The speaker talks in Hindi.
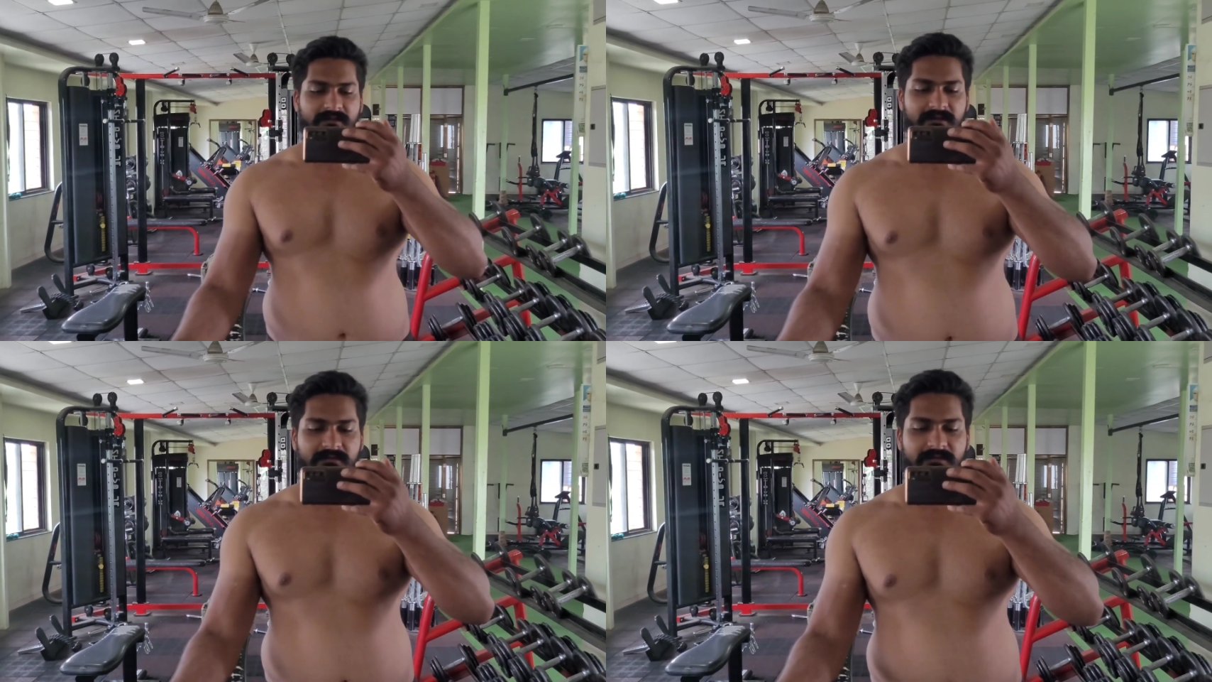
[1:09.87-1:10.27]

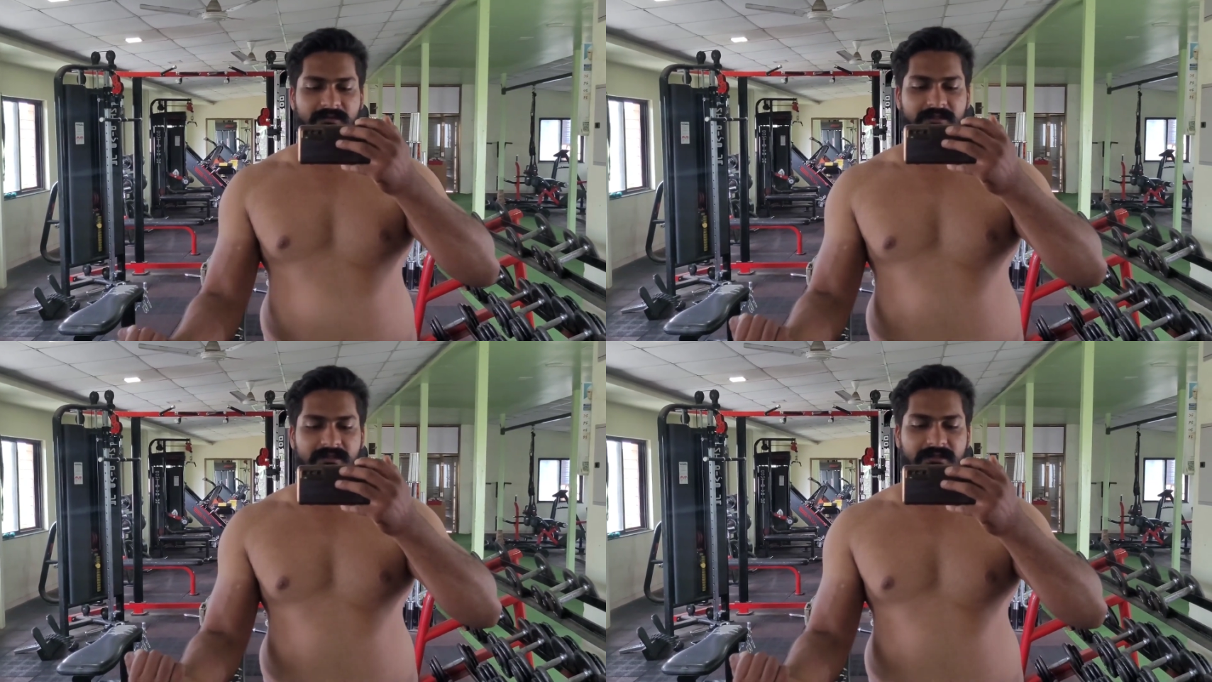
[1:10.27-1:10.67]
अभी भी
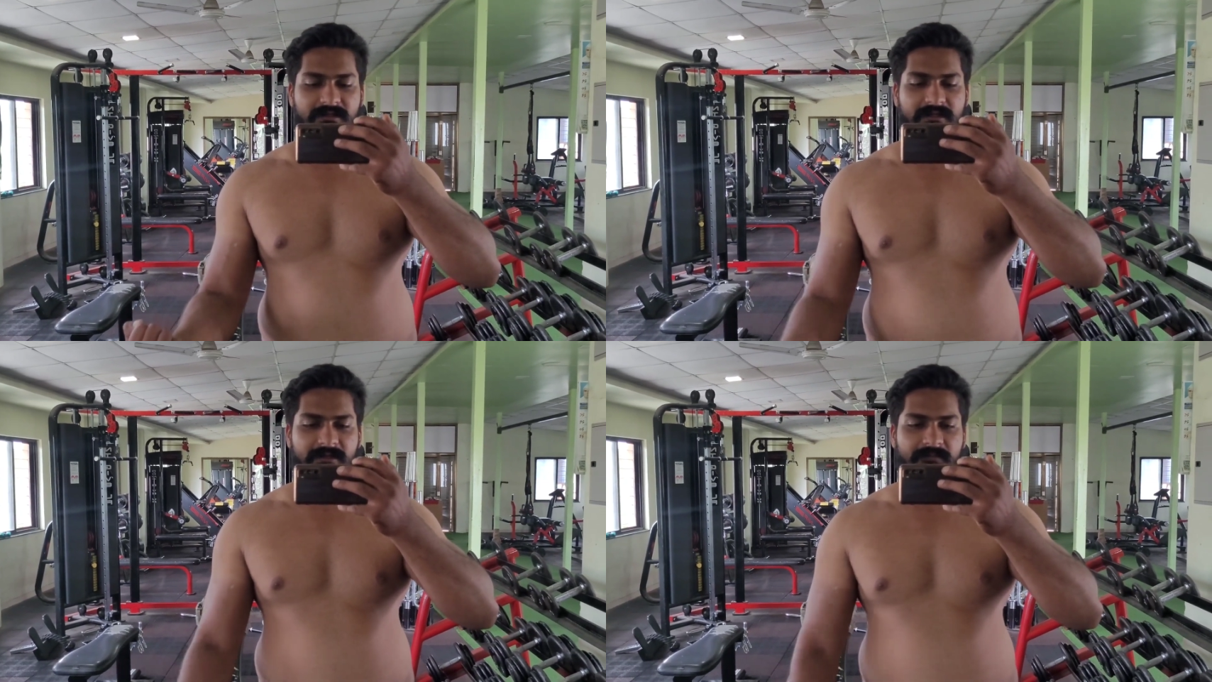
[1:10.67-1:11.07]
देख
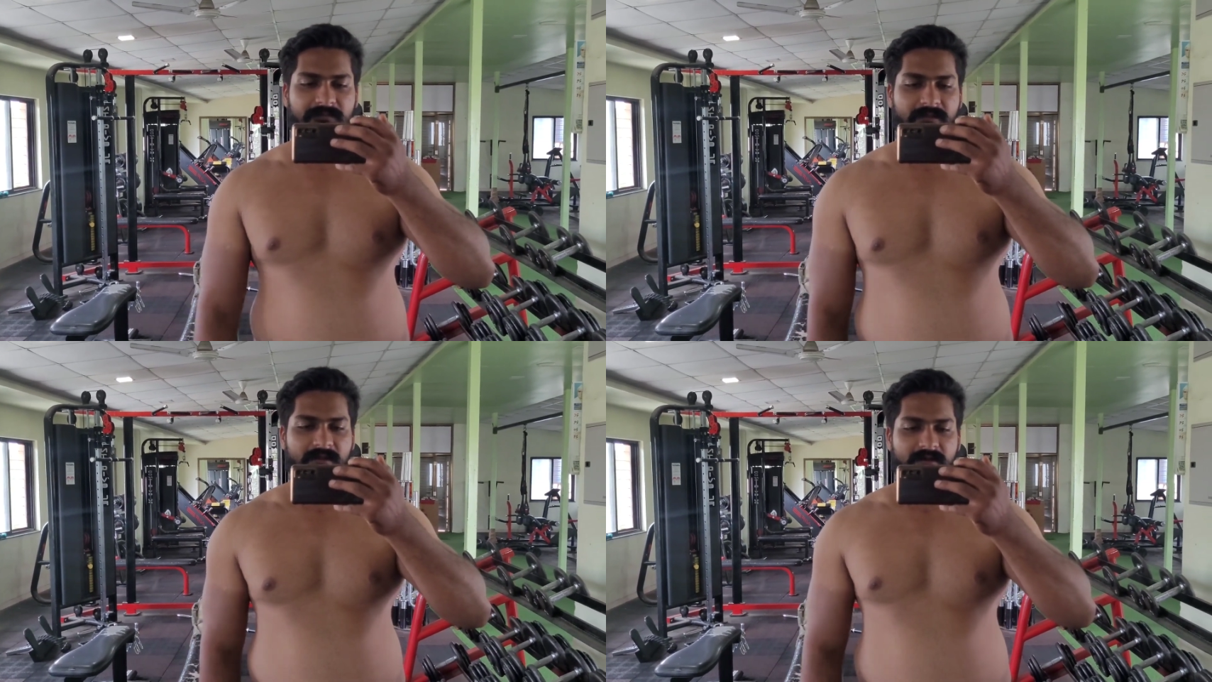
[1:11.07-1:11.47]
रही है
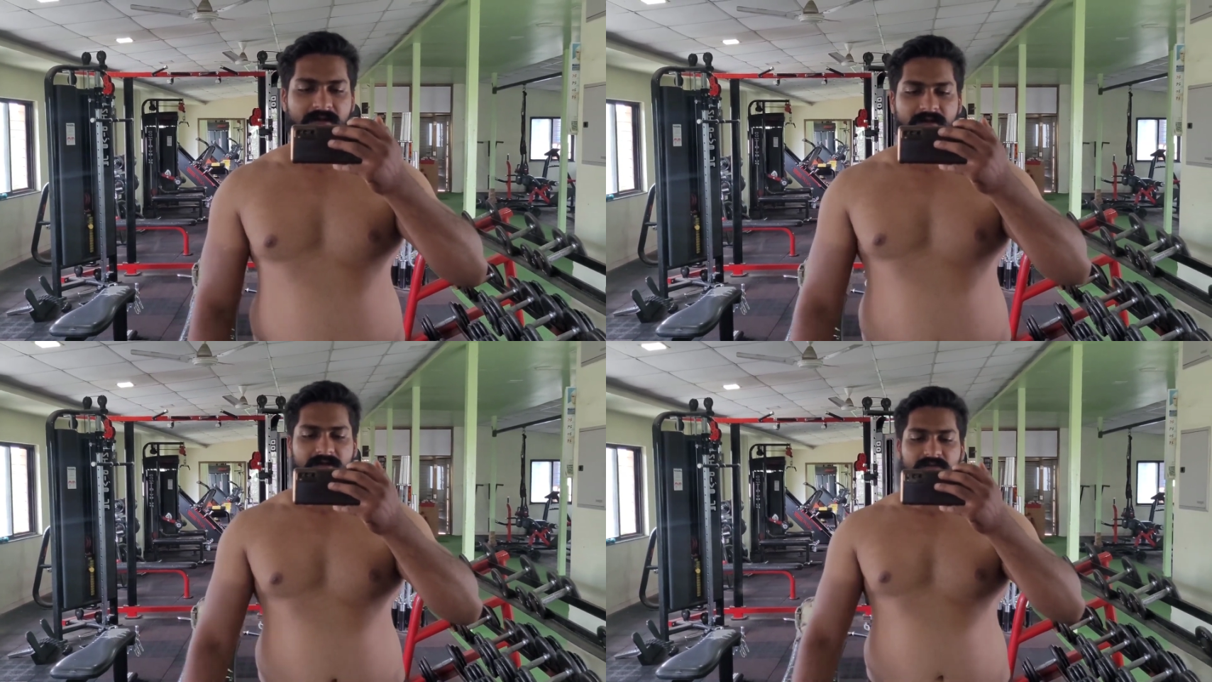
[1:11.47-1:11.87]

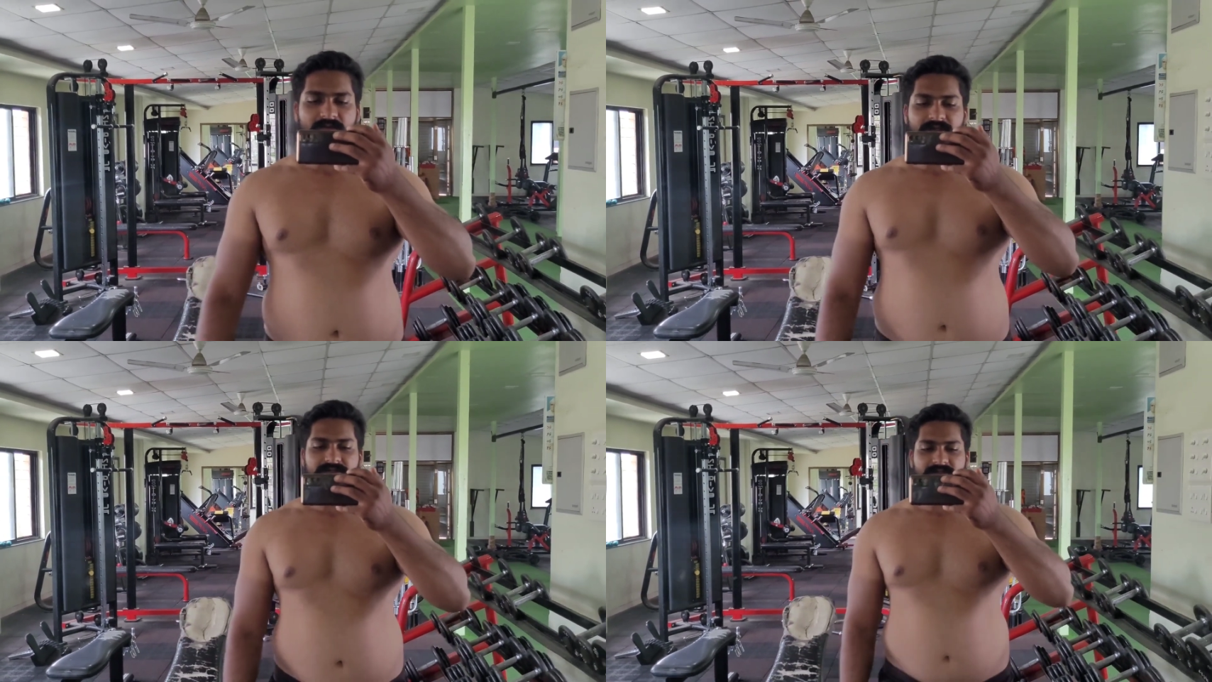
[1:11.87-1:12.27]
तो
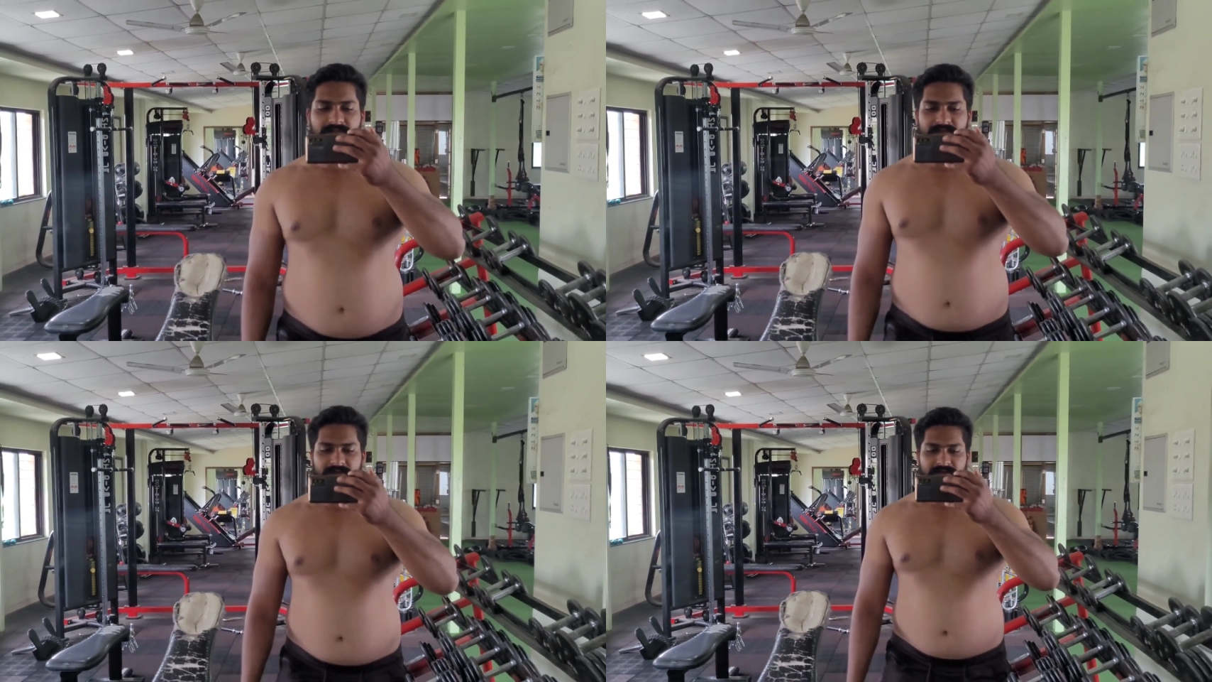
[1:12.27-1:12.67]
आज का
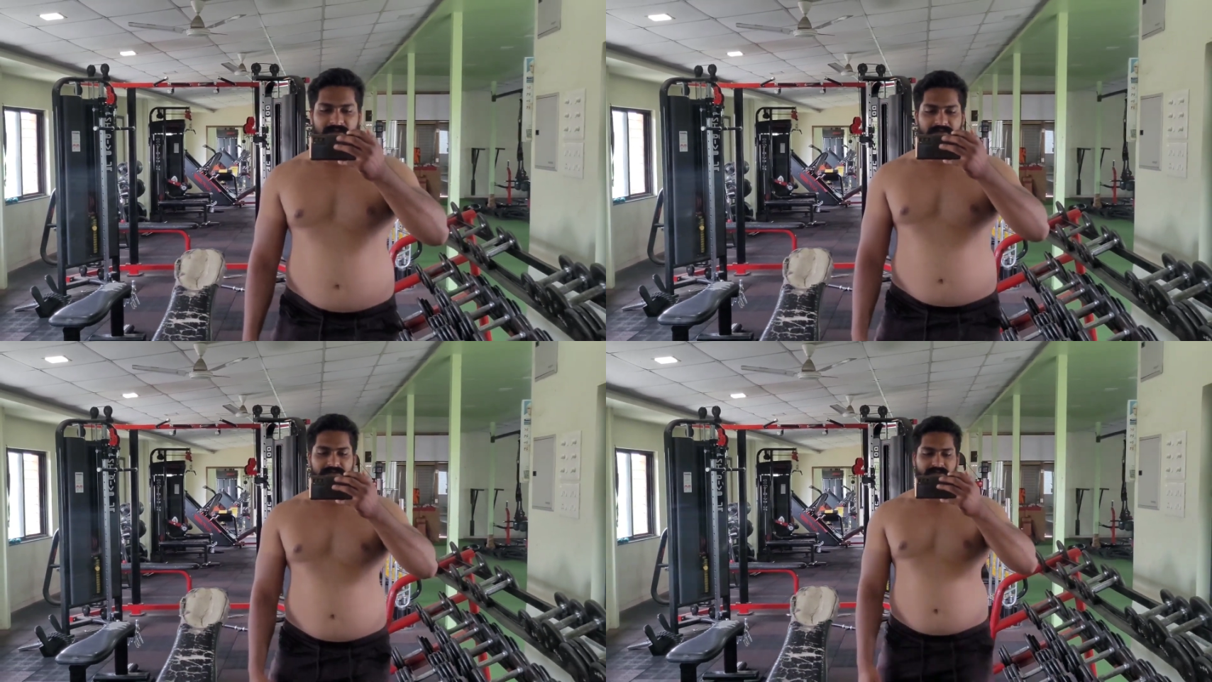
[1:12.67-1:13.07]
वेट
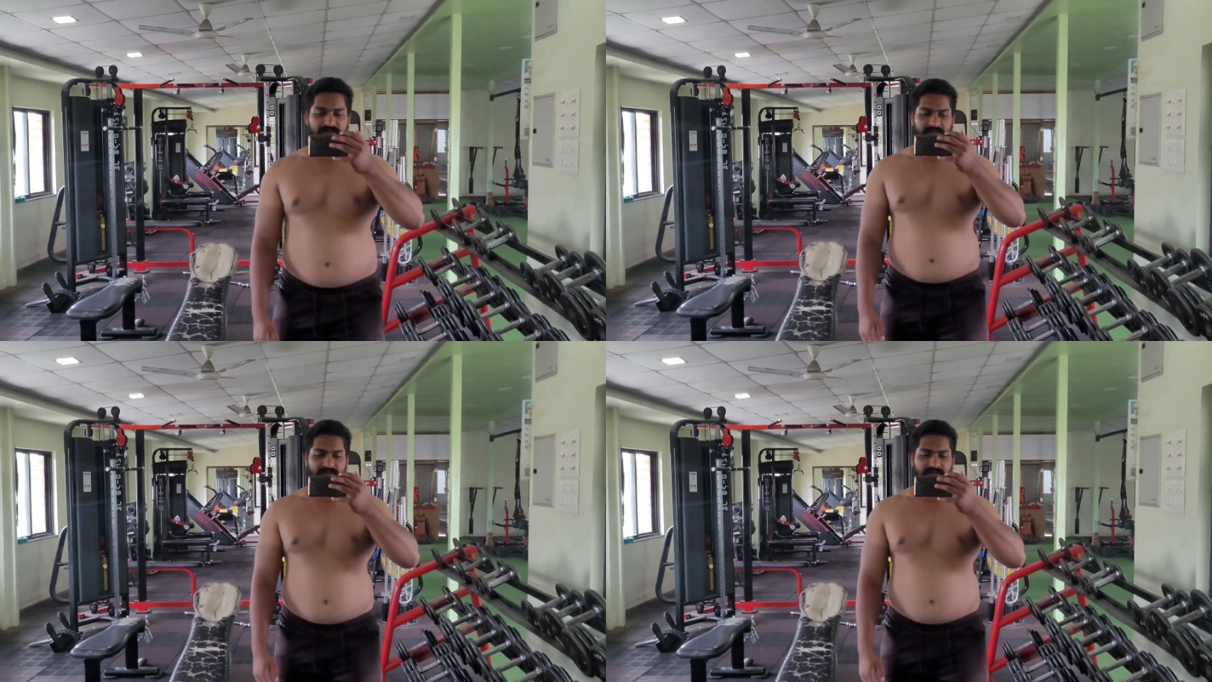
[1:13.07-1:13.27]
चेक